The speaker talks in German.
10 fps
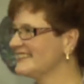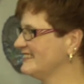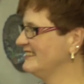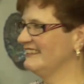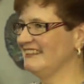
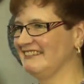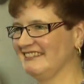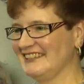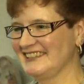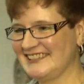Hier
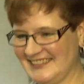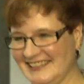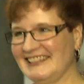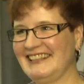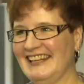los.
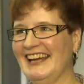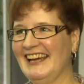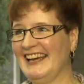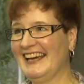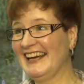Hi.
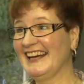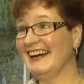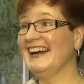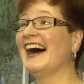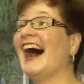
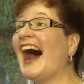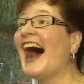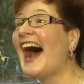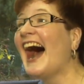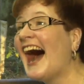
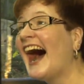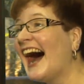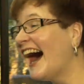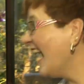Frauke, richtig?